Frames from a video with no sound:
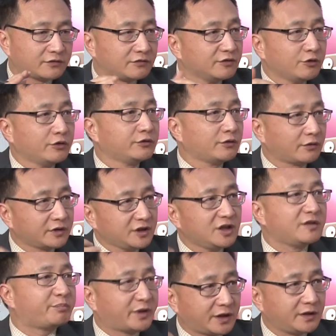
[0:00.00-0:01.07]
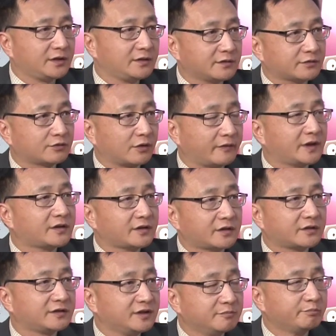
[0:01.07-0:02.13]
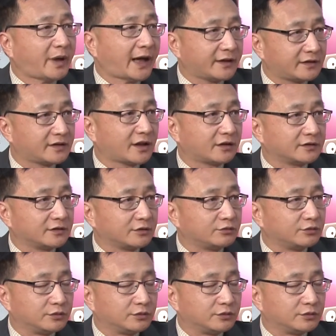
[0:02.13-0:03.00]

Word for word: 运用了一批所谓的这个鹰派的这样的人物。